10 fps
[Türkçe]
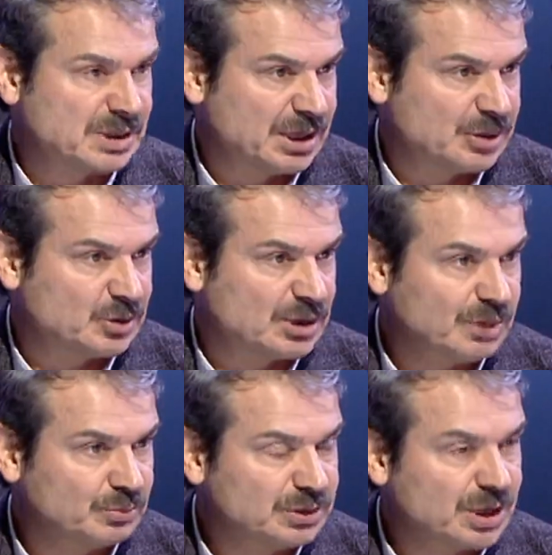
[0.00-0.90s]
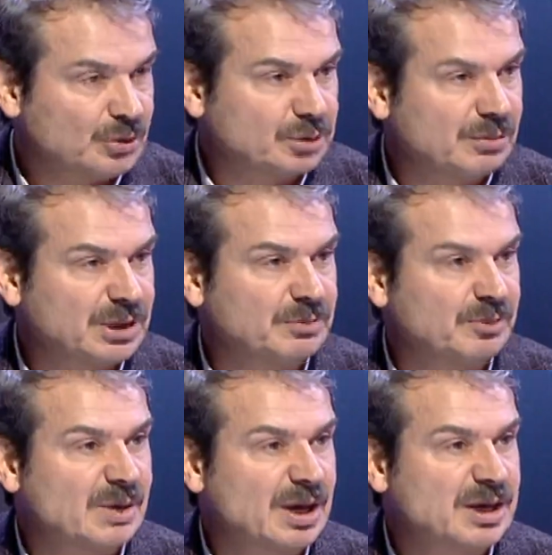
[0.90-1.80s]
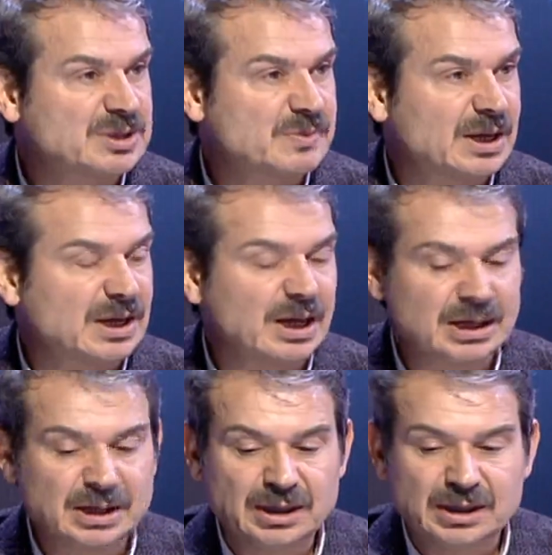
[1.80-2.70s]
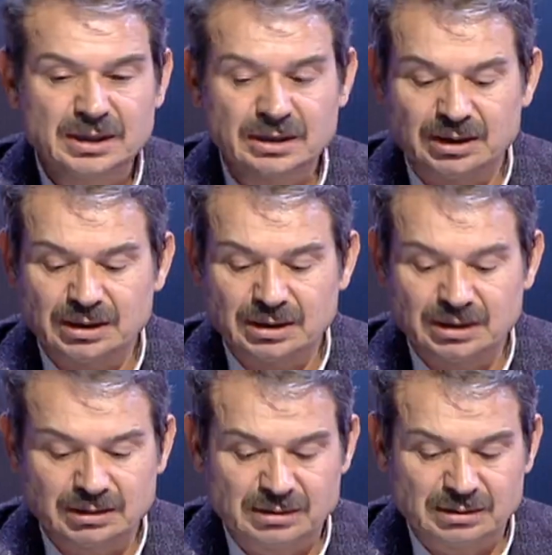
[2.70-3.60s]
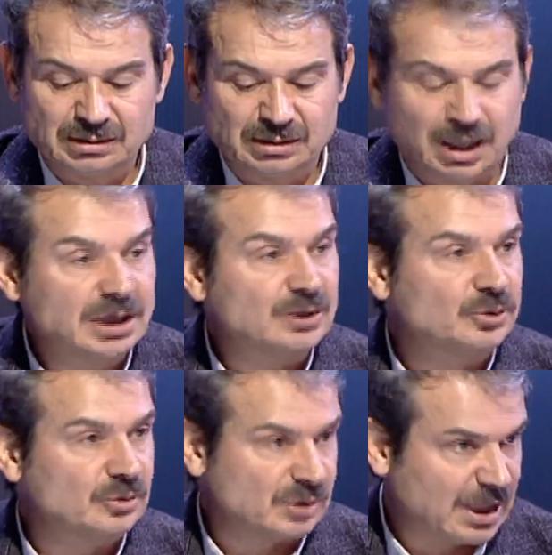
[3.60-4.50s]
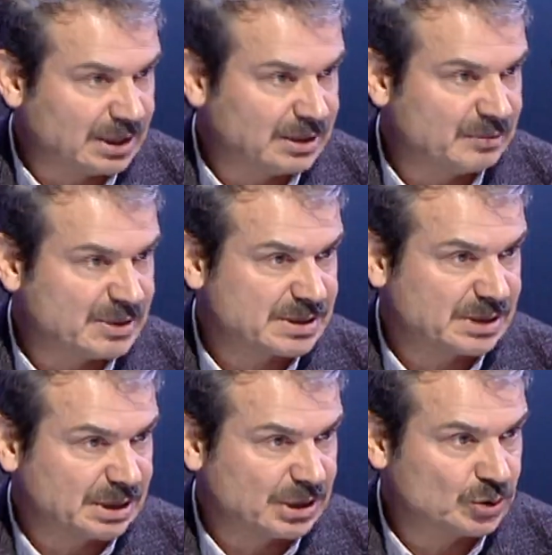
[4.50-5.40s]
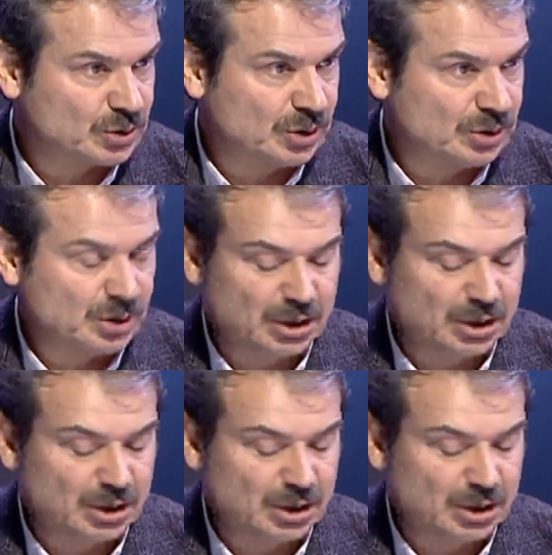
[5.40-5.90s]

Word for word: gerekiyor. Yani Tabii. bunların otomatik bir mekanizmayla e, halledil, halledilmesi gerekiyor.